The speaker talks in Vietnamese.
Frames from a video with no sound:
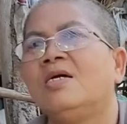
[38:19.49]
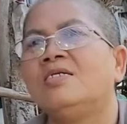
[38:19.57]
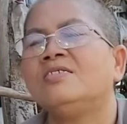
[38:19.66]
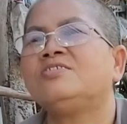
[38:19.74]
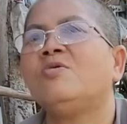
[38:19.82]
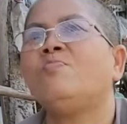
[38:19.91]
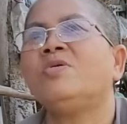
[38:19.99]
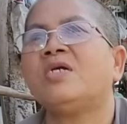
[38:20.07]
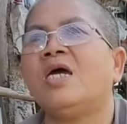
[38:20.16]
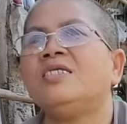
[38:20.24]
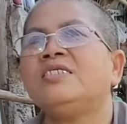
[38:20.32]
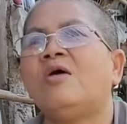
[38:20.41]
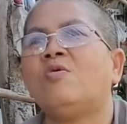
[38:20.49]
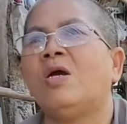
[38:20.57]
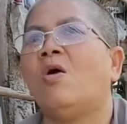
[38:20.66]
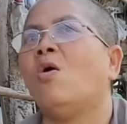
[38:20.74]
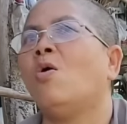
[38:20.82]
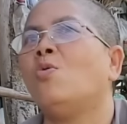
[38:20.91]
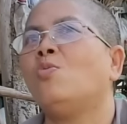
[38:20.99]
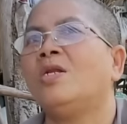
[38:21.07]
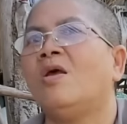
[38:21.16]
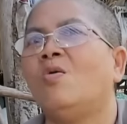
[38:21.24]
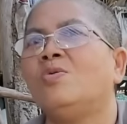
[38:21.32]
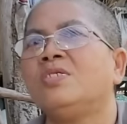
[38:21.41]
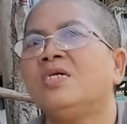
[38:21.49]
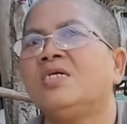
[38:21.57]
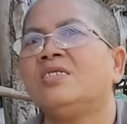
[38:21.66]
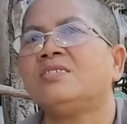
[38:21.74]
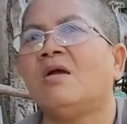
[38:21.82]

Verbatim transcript: nó súng nó kể nhau gồ mà lộ cho